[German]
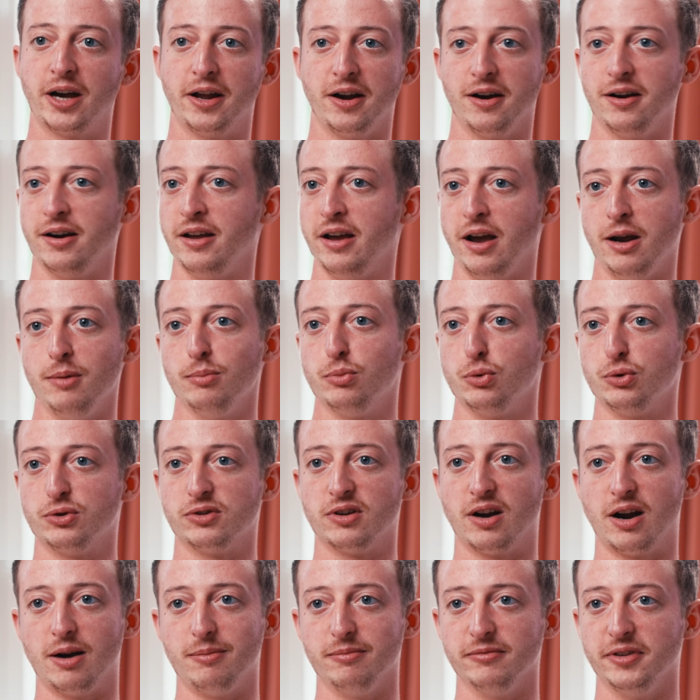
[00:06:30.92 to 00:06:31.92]
keinerlei
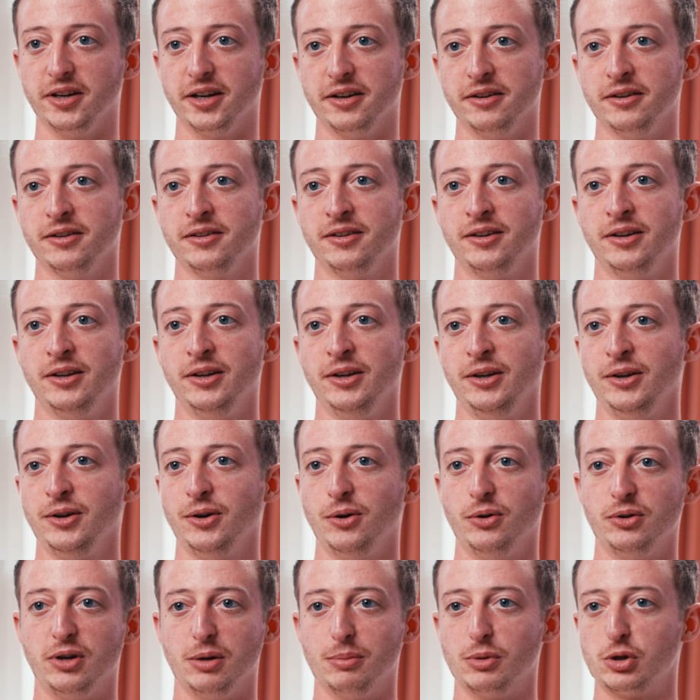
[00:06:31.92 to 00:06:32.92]
Einbußen haben werde
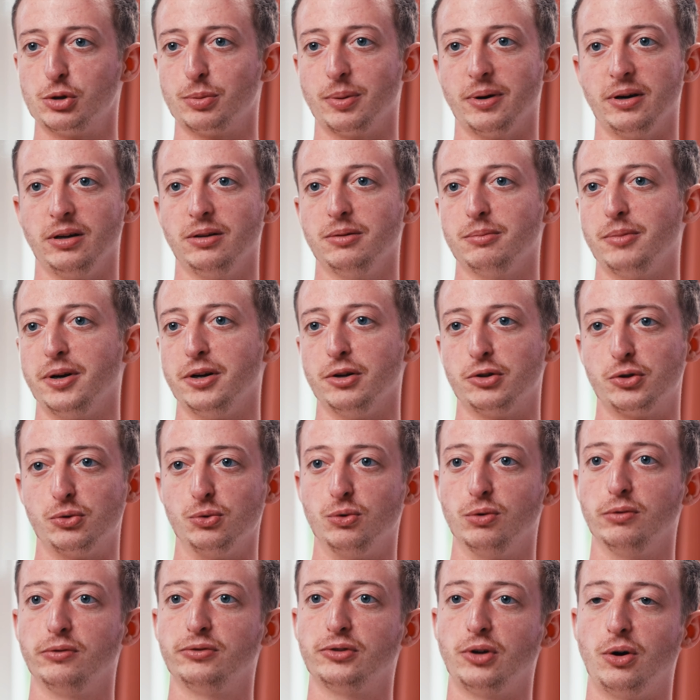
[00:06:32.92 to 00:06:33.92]
und dementsprechend meine
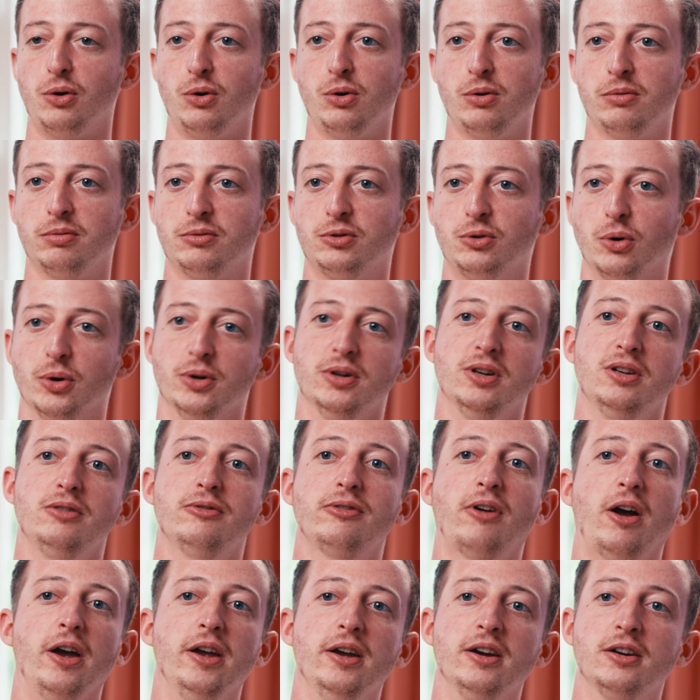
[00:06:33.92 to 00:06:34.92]
Zukunft auch deutlich
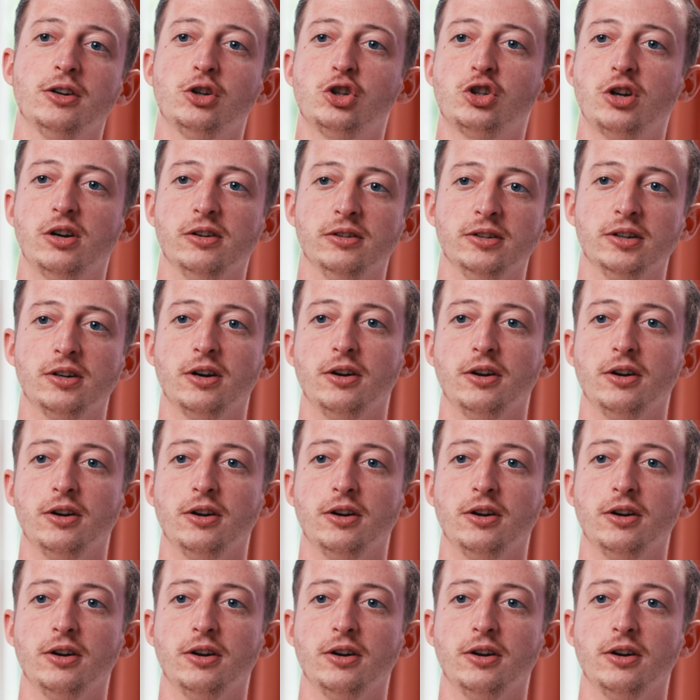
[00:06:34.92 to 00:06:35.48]
freier gestalten